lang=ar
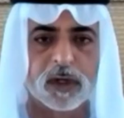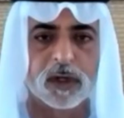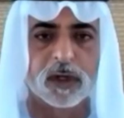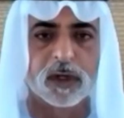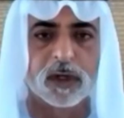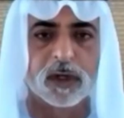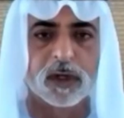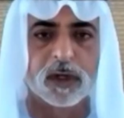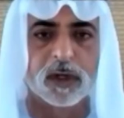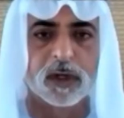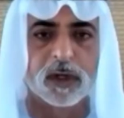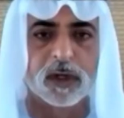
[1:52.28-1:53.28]
التسامح
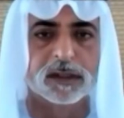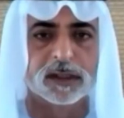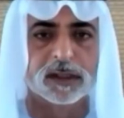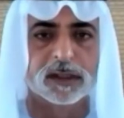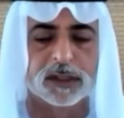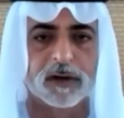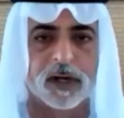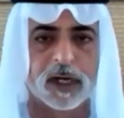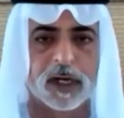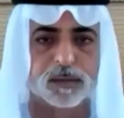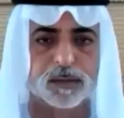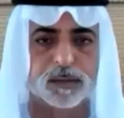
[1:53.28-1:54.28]
والتعايش في
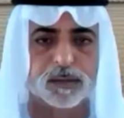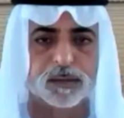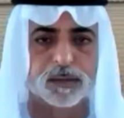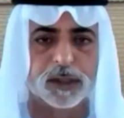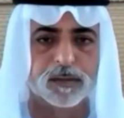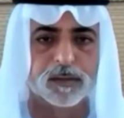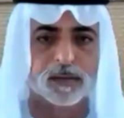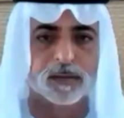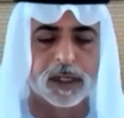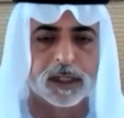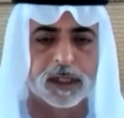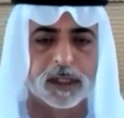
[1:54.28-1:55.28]
كلمته
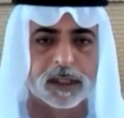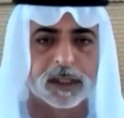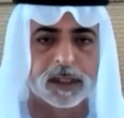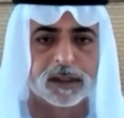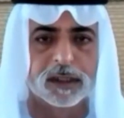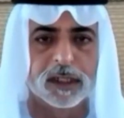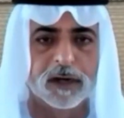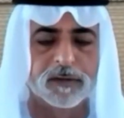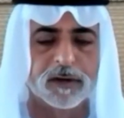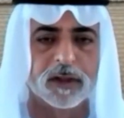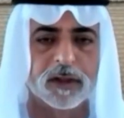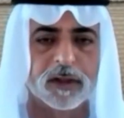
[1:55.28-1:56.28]
أوصيكم
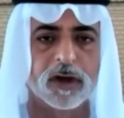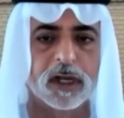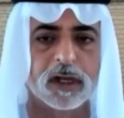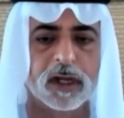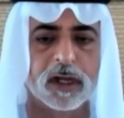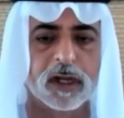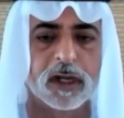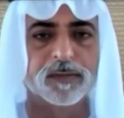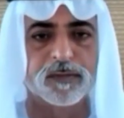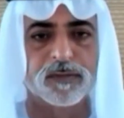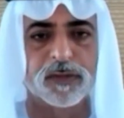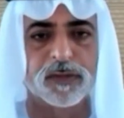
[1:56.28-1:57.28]
بمستقبلكم وانتمائكم
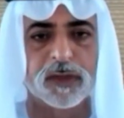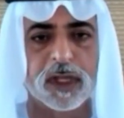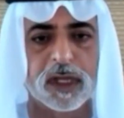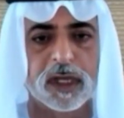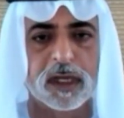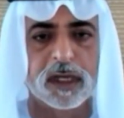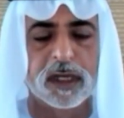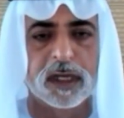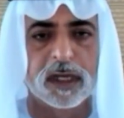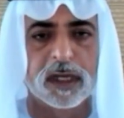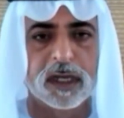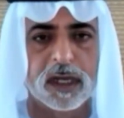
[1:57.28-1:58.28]
وولائكم
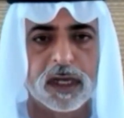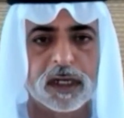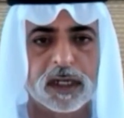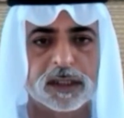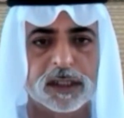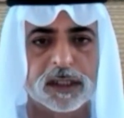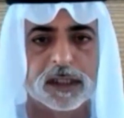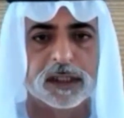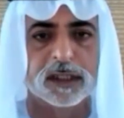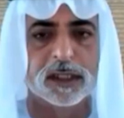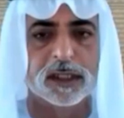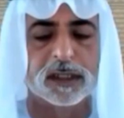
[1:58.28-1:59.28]
والحرص على
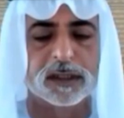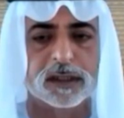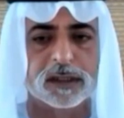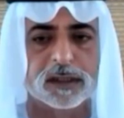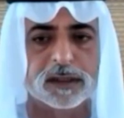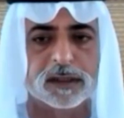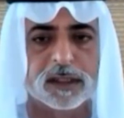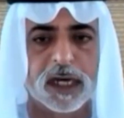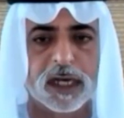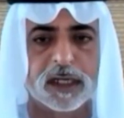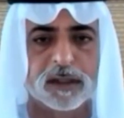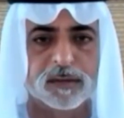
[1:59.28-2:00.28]
كسب المعارف
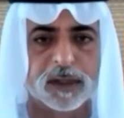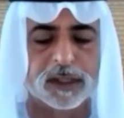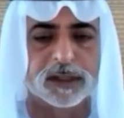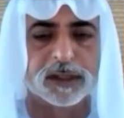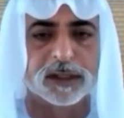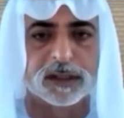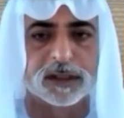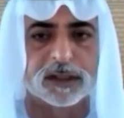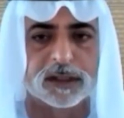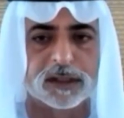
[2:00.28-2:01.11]
ومواكبة التطورات